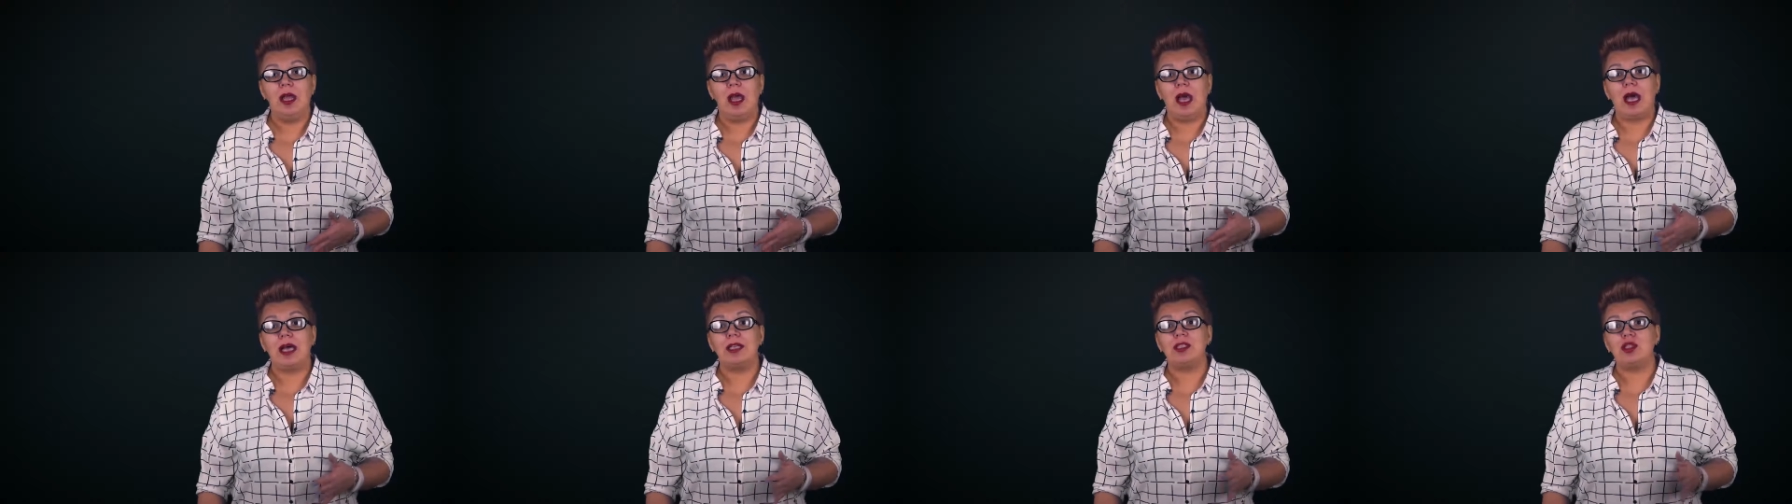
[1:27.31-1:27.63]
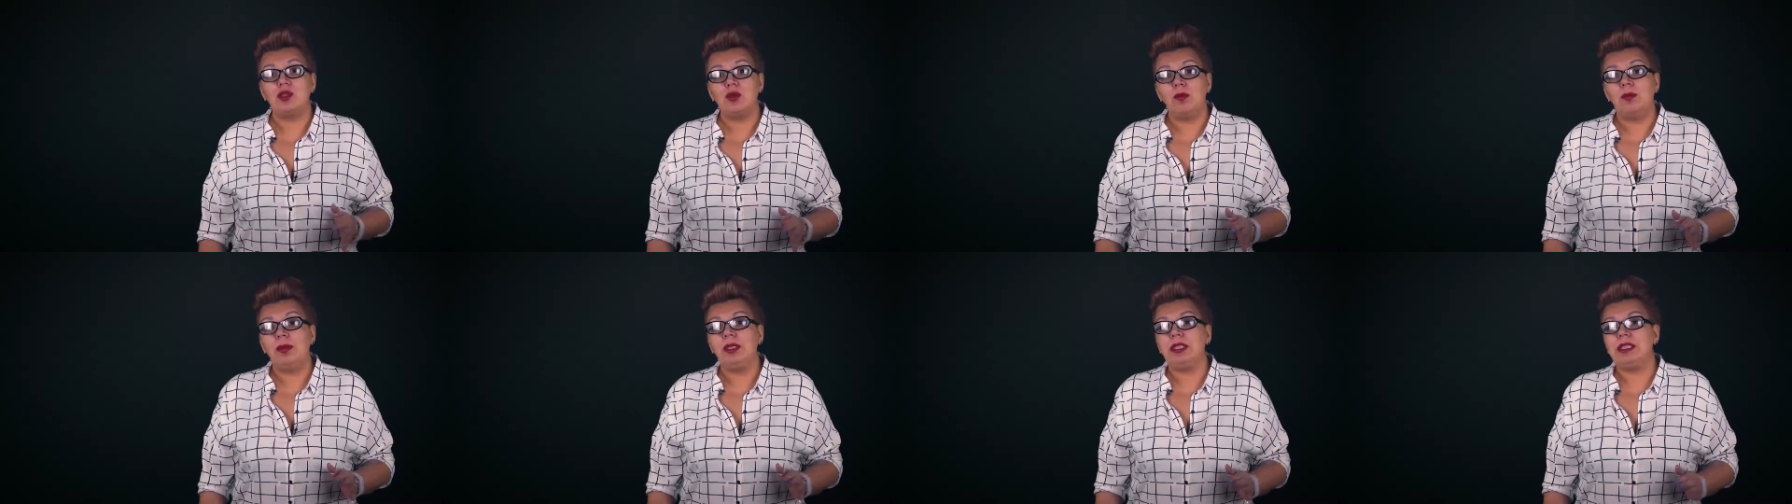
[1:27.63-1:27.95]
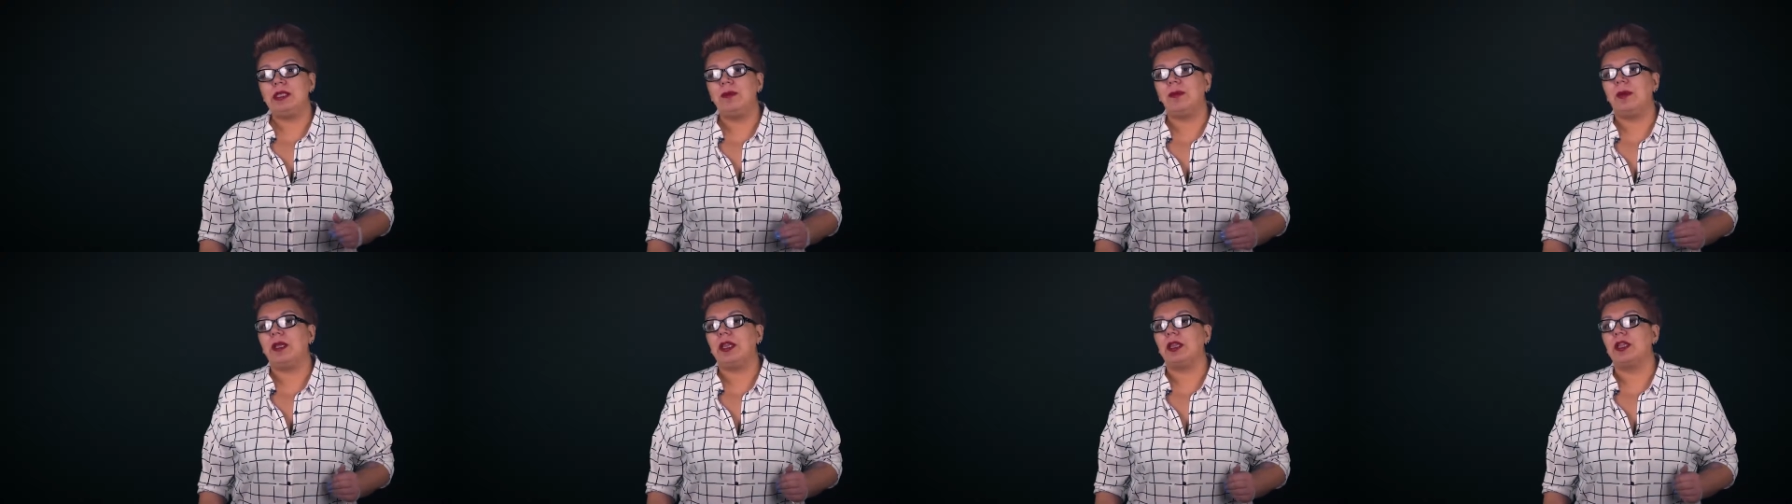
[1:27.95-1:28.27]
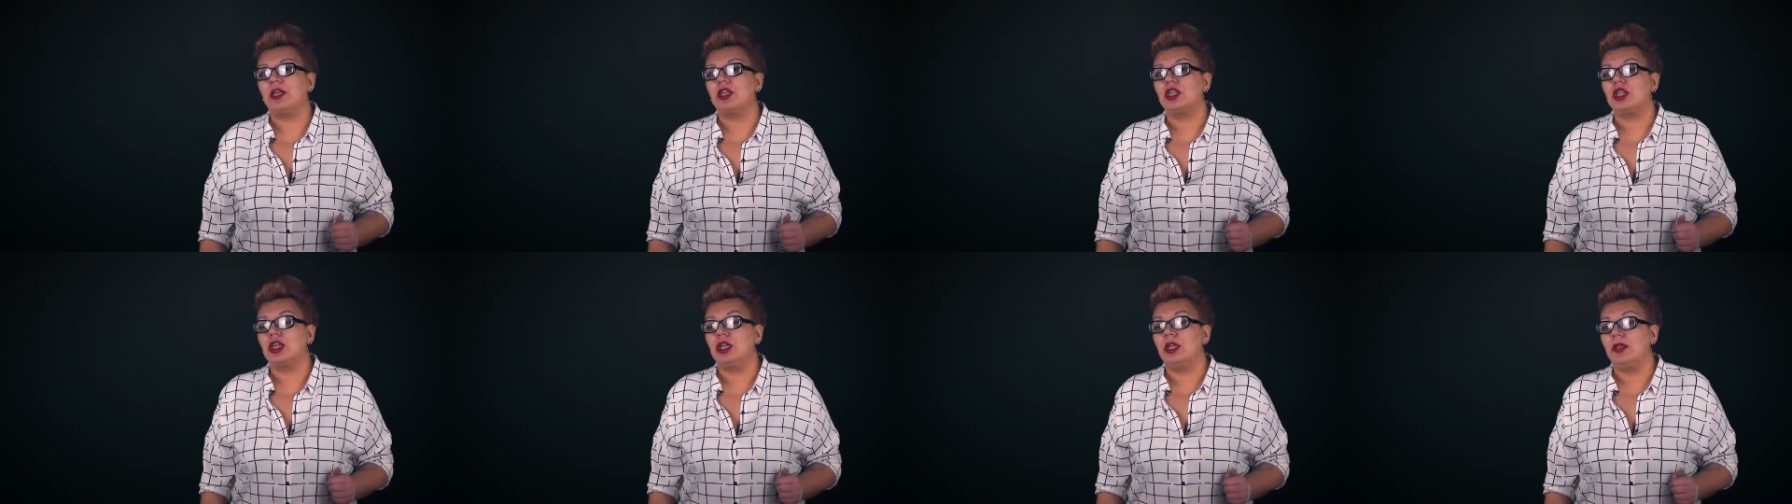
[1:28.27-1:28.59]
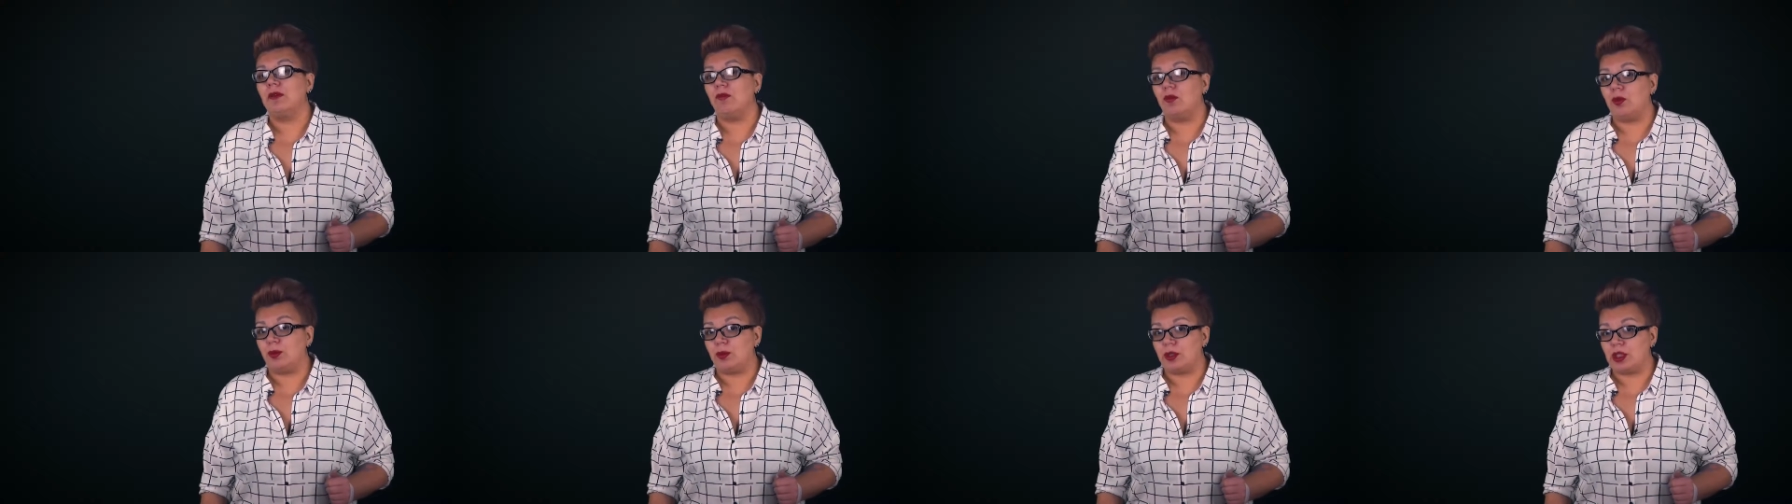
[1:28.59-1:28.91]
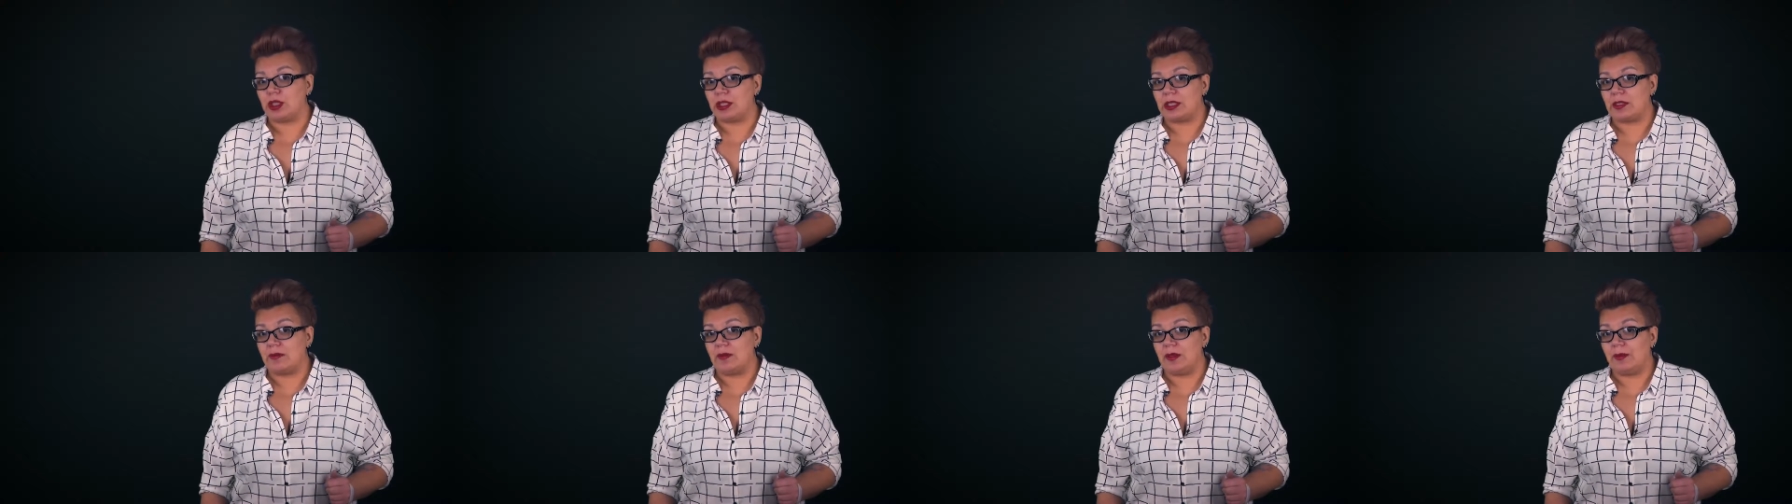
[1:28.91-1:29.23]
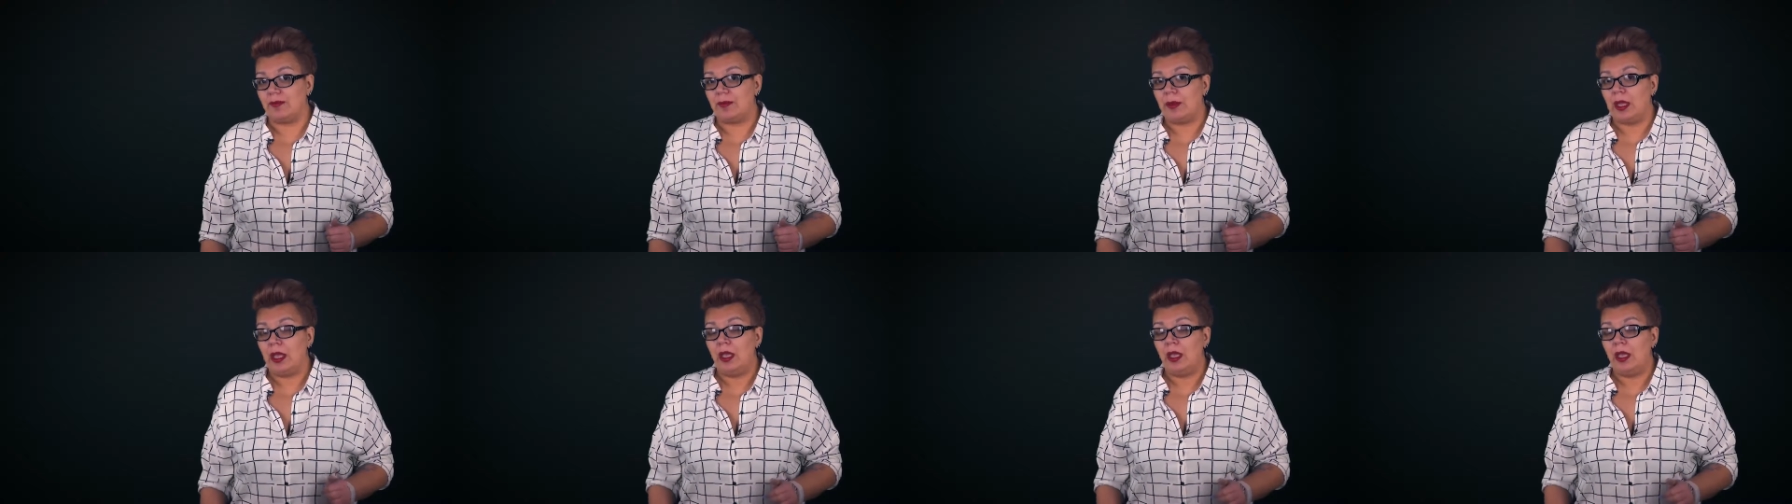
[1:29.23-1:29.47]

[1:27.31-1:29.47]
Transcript: особый тип отношений в обществе.